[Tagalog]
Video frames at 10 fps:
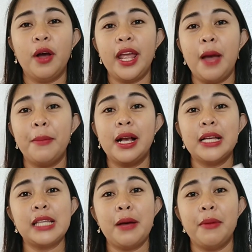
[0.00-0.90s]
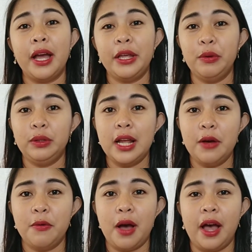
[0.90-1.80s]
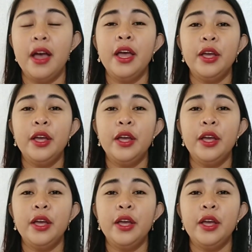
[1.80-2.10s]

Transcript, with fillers: o kaya magkasama kayong dalawa